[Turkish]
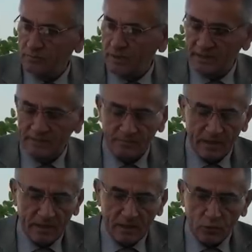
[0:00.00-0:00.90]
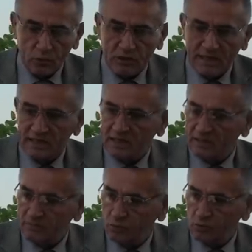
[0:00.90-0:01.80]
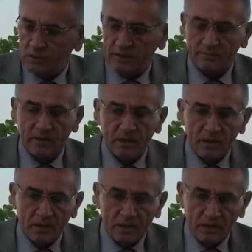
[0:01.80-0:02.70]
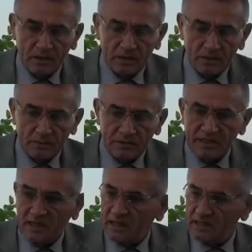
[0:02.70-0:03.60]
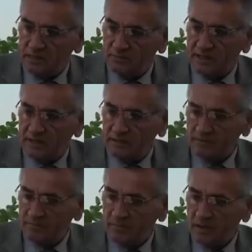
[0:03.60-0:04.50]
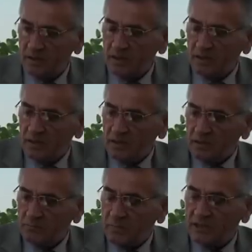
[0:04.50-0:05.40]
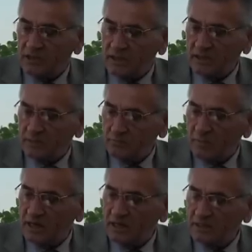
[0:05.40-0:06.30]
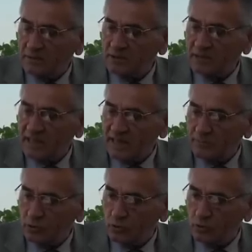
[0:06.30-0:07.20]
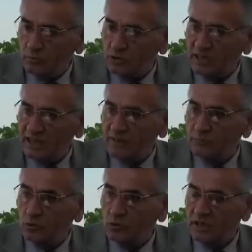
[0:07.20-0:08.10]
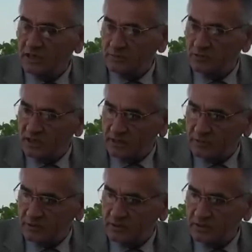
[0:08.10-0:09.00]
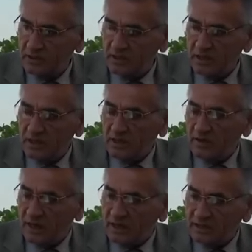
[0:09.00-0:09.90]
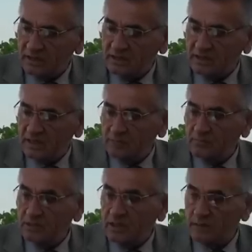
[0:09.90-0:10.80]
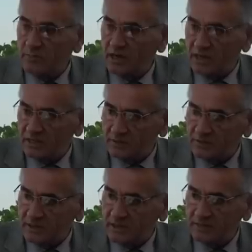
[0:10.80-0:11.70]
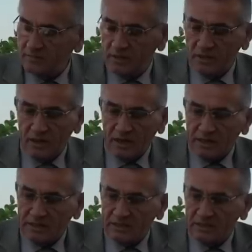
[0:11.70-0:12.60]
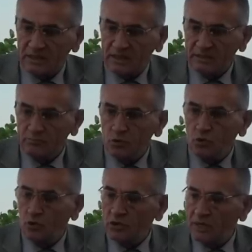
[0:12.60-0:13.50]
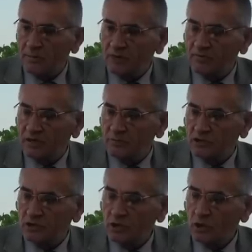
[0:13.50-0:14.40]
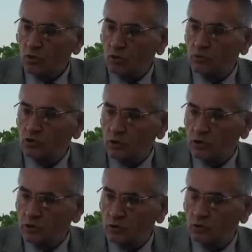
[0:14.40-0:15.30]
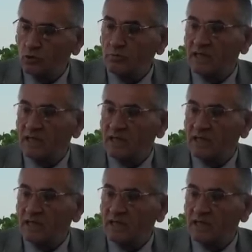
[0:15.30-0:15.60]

Ben özellikle burada e, bize katkı veren başta bakanlığımız, genel müdürlüğümüz, genel müdür yardımcılarımız, arkasından Tarım Bakanlığımıza, arkasından bu konuya emek vermiş komisyon üyesi tüm